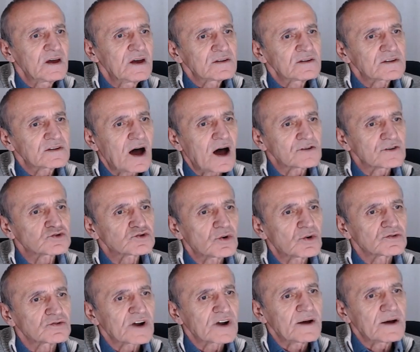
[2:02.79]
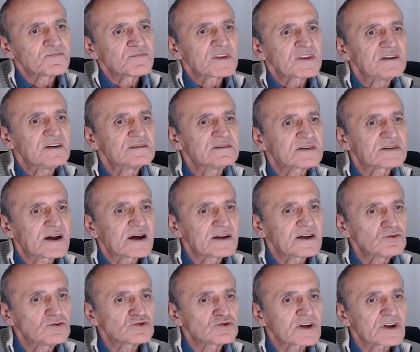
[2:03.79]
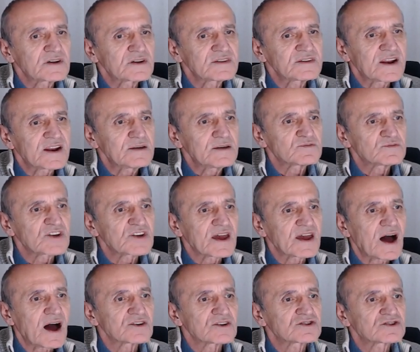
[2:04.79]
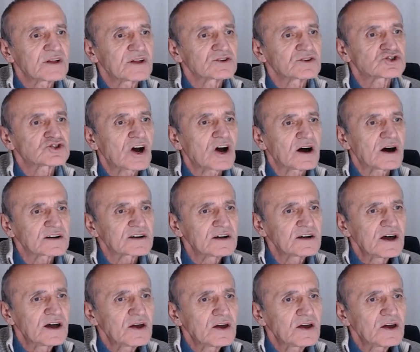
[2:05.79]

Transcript: Daha sonra internet üzerinden imzaya açılan çağrı